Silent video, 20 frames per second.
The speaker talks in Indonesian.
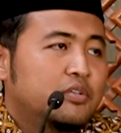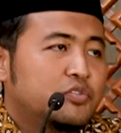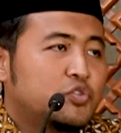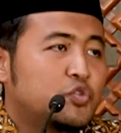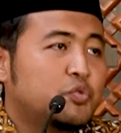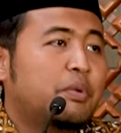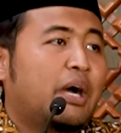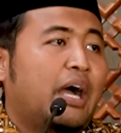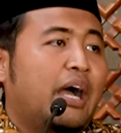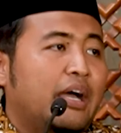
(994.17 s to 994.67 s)

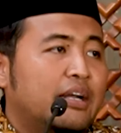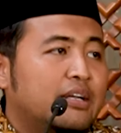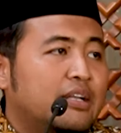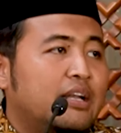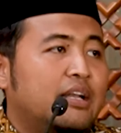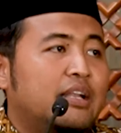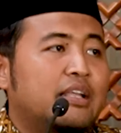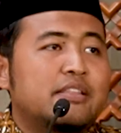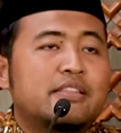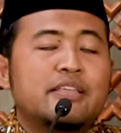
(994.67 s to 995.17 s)

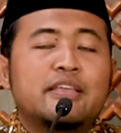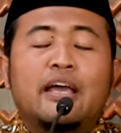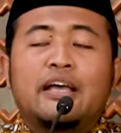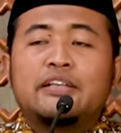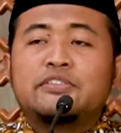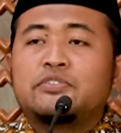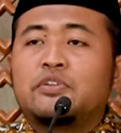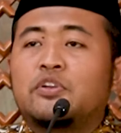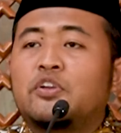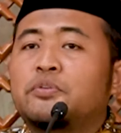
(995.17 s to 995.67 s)
Subhanalladzi
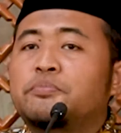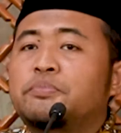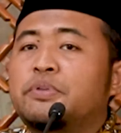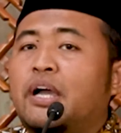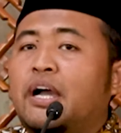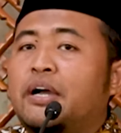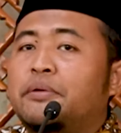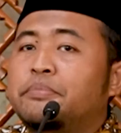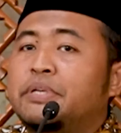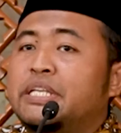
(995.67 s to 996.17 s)
asra bi
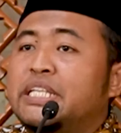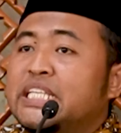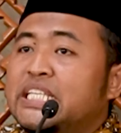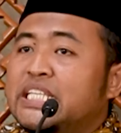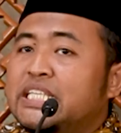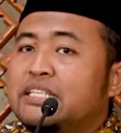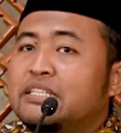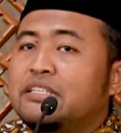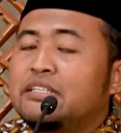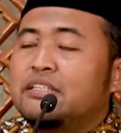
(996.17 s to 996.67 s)

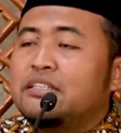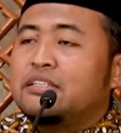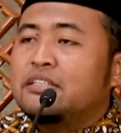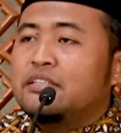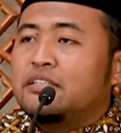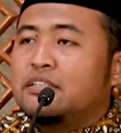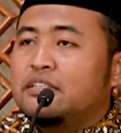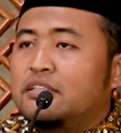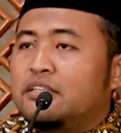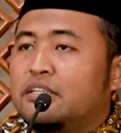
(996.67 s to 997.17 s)
'abdihi
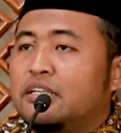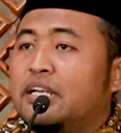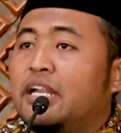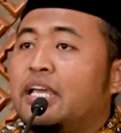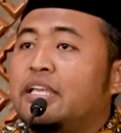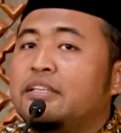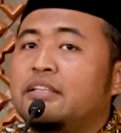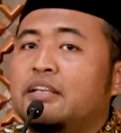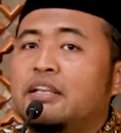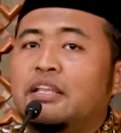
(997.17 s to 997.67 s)

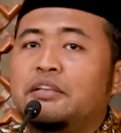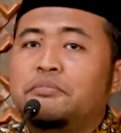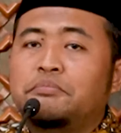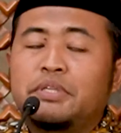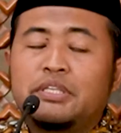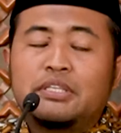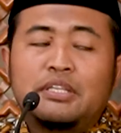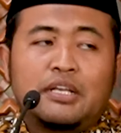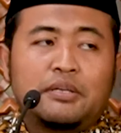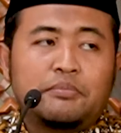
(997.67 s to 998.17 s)
lailan
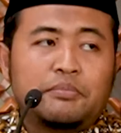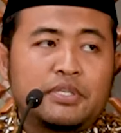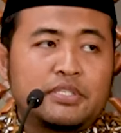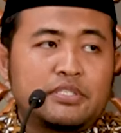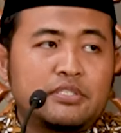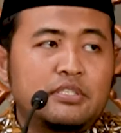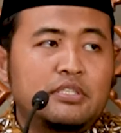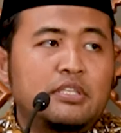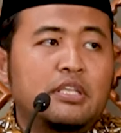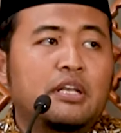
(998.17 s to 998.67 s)
minal
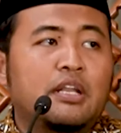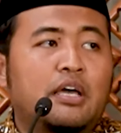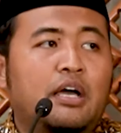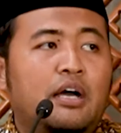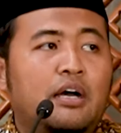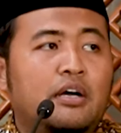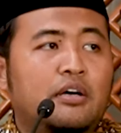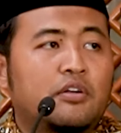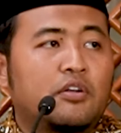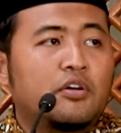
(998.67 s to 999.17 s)
masjidil
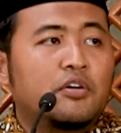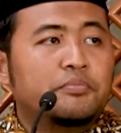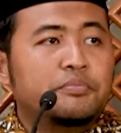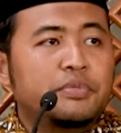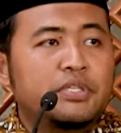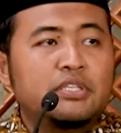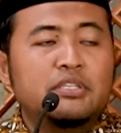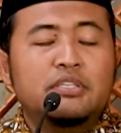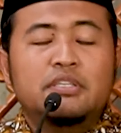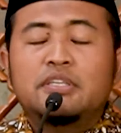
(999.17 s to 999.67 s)

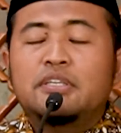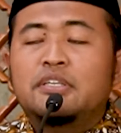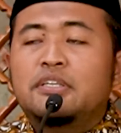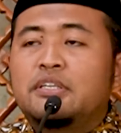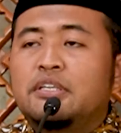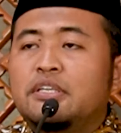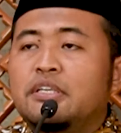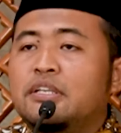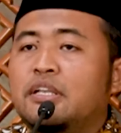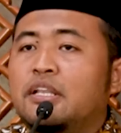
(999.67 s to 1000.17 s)
harami
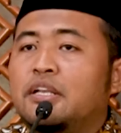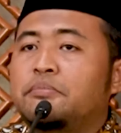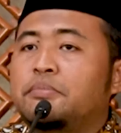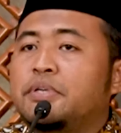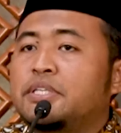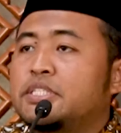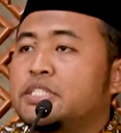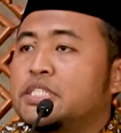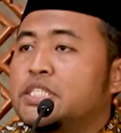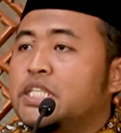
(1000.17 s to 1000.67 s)
ilal
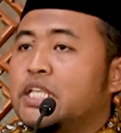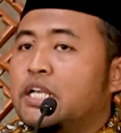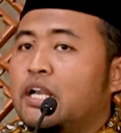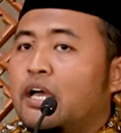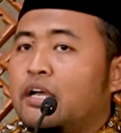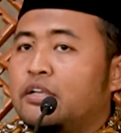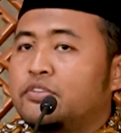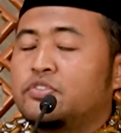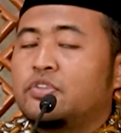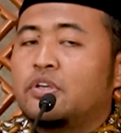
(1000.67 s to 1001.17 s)

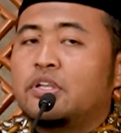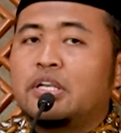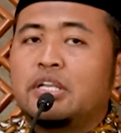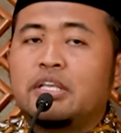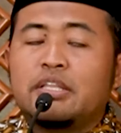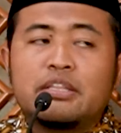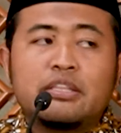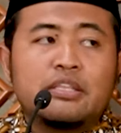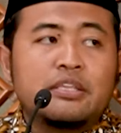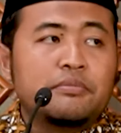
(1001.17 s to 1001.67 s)
masjidil aqsa
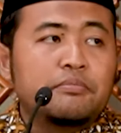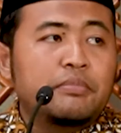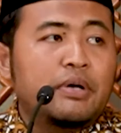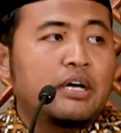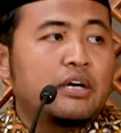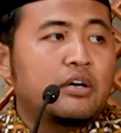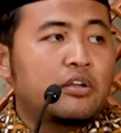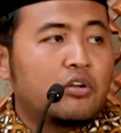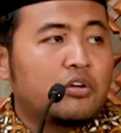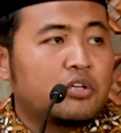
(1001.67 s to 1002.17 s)
alladzi
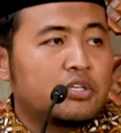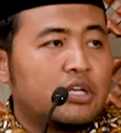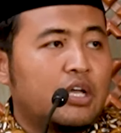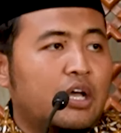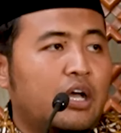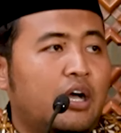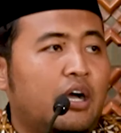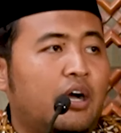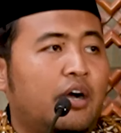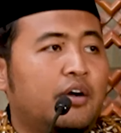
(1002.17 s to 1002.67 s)
barakna